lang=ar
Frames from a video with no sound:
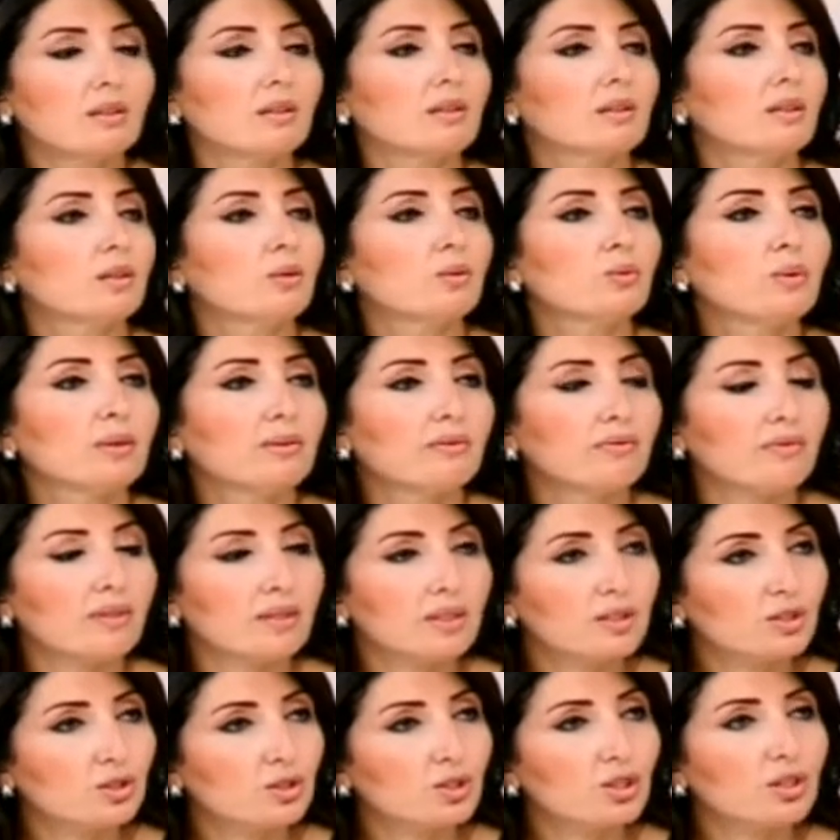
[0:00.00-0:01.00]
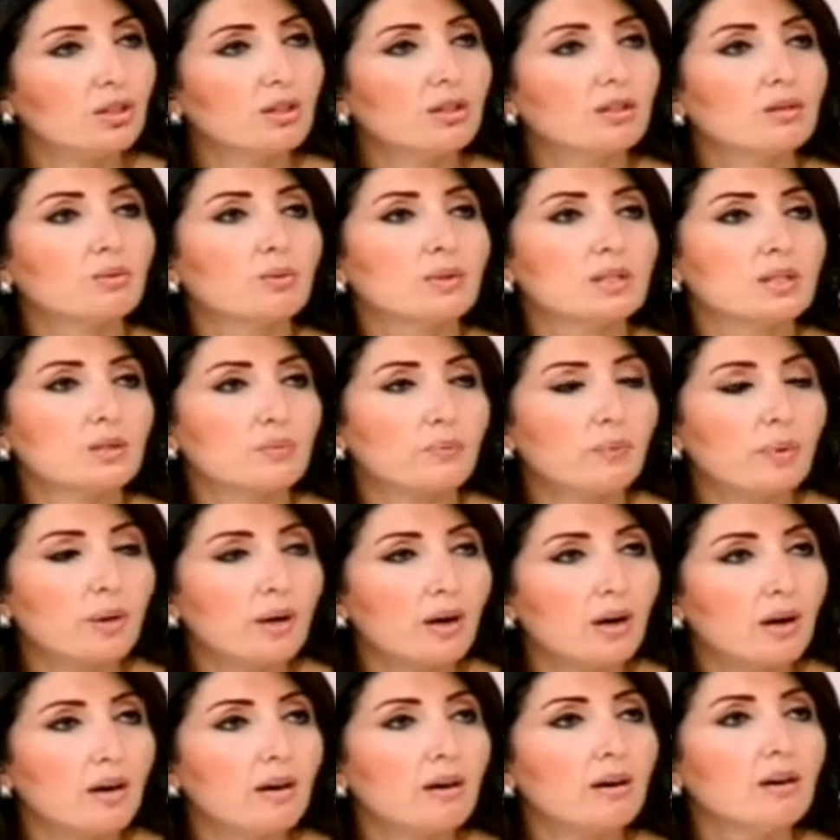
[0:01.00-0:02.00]
اللي هو فيشل
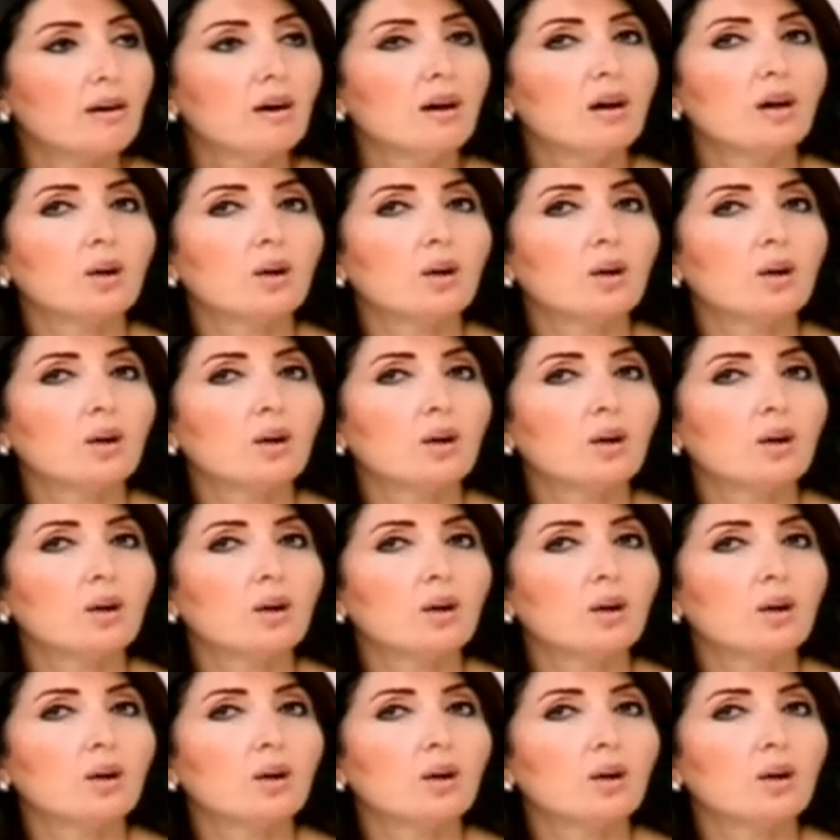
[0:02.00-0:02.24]
وسبا